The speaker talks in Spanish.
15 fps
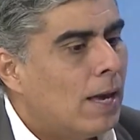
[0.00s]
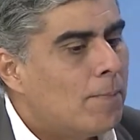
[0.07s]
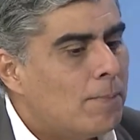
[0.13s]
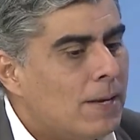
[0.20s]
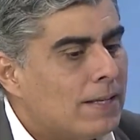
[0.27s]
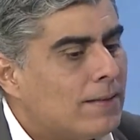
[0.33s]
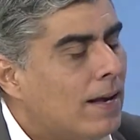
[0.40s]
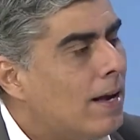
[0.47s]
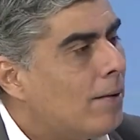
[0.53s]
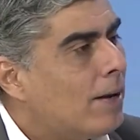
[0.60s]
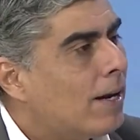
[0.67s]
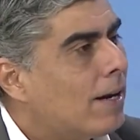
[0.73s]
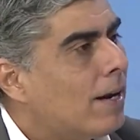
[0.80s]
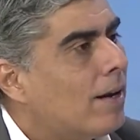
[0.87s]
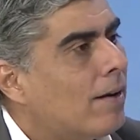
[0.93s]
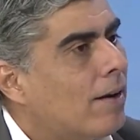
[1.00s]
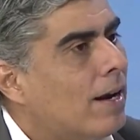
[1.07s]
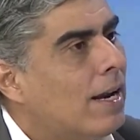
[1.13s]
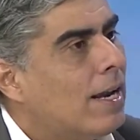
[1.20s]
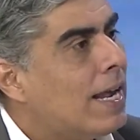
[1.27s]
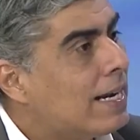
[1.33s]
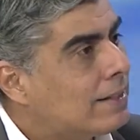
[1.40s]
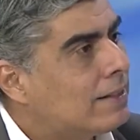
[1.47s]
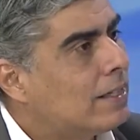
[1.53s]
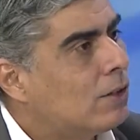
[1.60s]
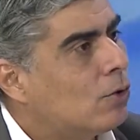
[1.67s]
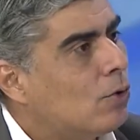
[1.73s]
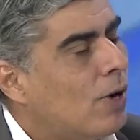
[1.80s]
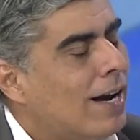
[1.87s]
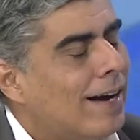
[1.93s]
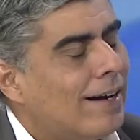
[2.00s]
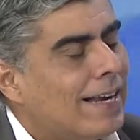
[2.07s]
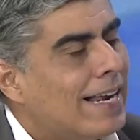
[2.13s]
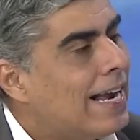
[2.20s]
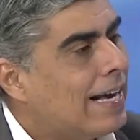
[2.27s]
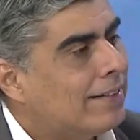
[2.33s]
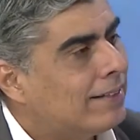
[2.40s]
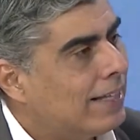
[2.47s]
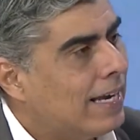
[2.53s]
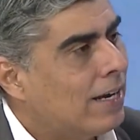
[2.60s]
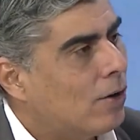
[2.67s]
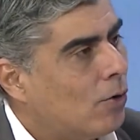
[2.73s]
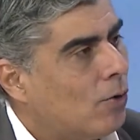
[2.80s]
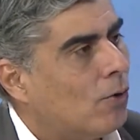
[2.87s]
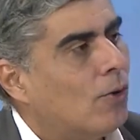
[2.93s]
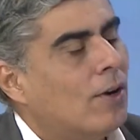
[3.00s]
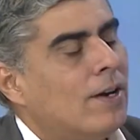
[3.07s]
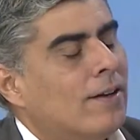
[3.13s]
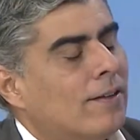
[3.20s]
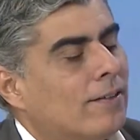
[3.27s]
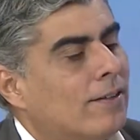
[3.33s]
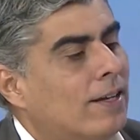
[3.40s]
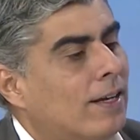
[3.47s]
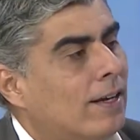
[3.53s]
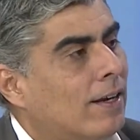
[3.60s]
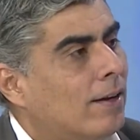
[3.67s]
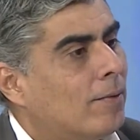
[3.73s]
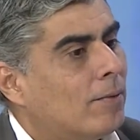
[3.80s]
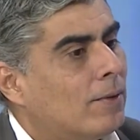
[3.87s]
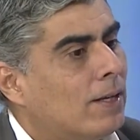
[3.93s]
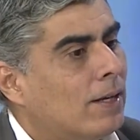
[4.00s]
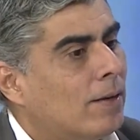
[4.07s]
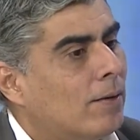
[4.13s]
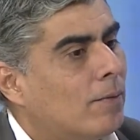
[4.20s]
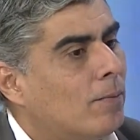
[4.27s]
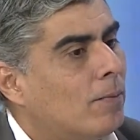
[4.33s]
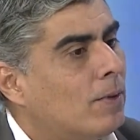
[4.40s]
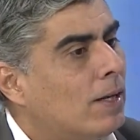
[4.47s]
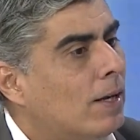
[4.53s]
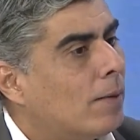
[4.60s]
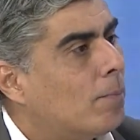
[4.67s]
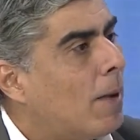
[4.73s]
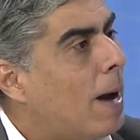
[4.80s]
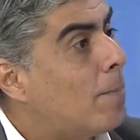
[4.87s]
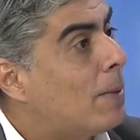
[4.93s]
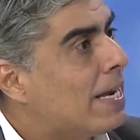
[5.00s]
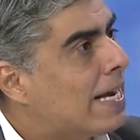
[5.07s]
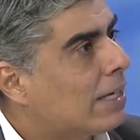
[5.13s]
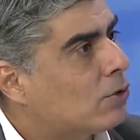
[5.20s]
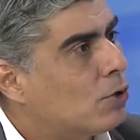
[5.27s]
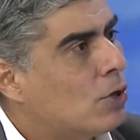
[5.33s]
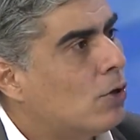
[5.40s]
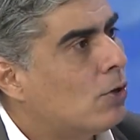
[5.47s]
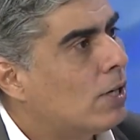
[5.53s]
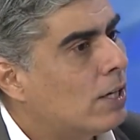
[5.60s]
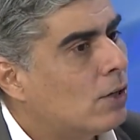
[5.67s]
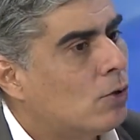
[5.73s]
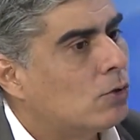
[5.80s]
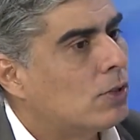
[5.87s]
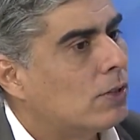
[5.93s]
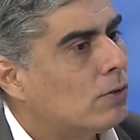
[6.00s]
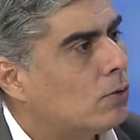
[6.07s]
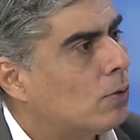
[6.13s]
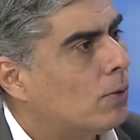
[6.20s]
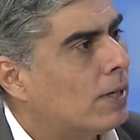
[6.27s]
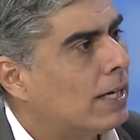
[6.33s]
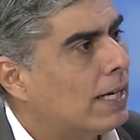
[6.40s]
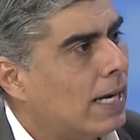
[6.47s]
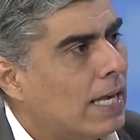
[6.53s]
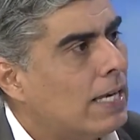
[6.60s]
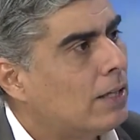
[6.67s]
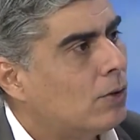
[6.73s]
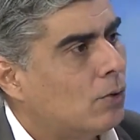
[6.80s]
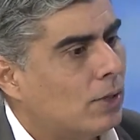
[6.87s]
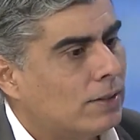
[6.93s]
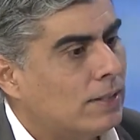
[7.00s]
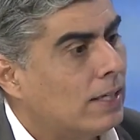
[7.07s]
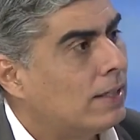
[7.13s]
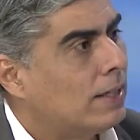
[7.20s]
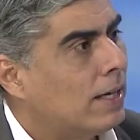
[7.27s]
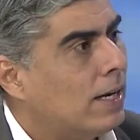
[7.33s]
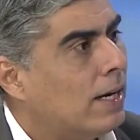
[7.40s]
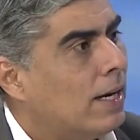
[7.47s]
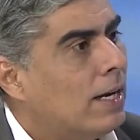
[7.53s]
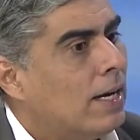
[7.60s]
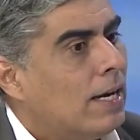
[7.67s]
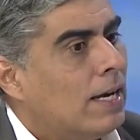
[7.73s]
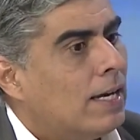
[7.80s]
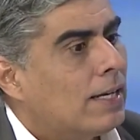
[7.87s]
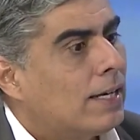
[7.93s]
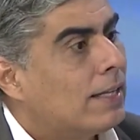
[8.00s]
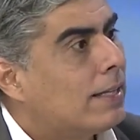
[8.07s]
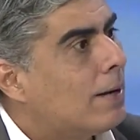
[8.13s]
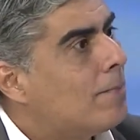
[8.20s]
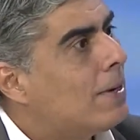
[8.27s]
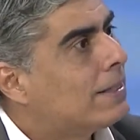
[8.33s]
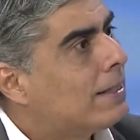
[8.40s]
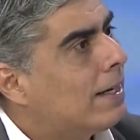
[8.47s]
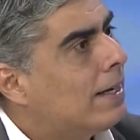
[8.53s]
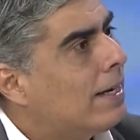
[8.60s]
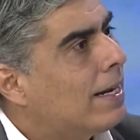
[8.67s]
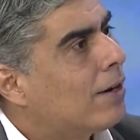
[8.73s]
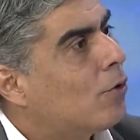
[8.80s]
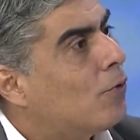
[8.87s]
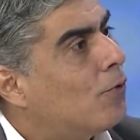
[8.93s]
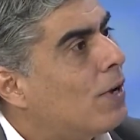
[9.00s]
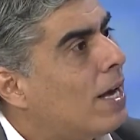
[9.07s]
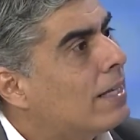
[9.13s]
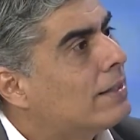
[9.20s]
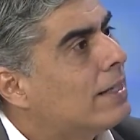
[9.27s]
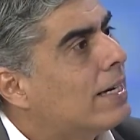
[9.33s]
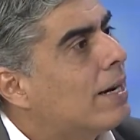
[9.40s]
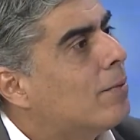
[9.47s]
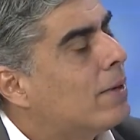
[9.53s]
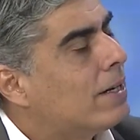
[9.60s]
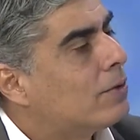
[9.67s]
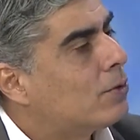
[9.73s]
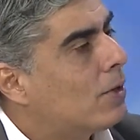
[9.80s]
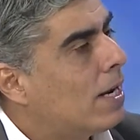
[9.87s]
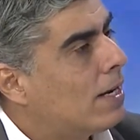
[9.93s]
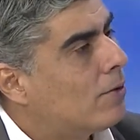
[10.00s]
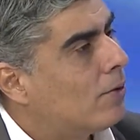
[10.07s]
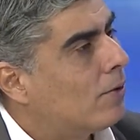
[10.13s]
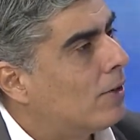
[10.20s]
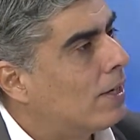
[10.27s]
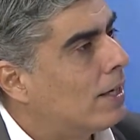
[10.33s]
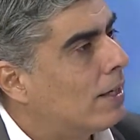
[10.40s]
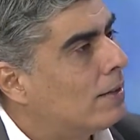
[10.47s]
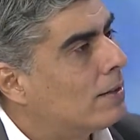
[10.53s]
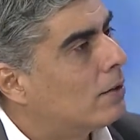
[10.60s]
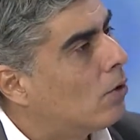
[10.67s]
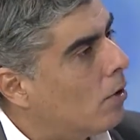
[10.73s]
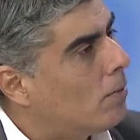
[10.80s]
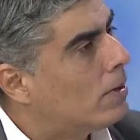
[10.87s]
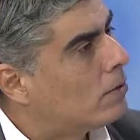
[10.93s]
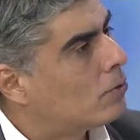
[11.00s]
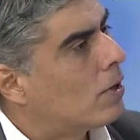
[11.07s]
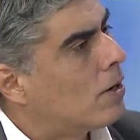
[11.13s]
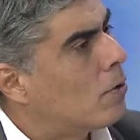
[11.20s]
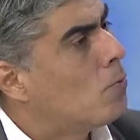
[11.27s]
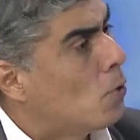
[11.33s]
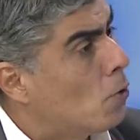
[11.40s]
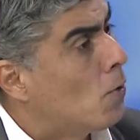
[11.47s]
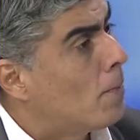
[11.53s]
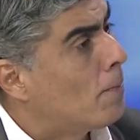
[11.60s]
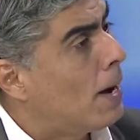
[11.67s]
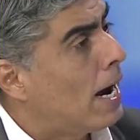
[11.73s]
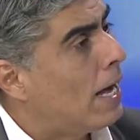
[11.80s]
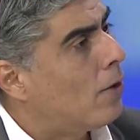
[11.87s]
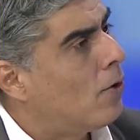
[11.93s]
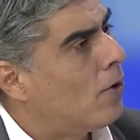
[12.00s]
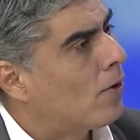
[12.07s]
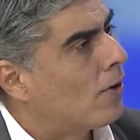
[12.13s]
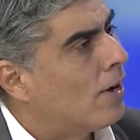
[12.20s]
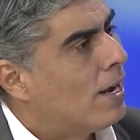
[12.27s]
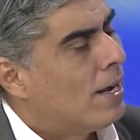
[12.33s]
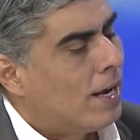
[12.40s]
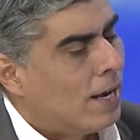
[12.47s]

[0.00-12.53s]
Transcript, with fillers: empiezas a ver el éxito gigantesco de, aplicaciones y cosas sobre crédito, etcétera, que están basadas en la confianza en el venezolano y que dicen, no, el venezolano es muy buen pagador,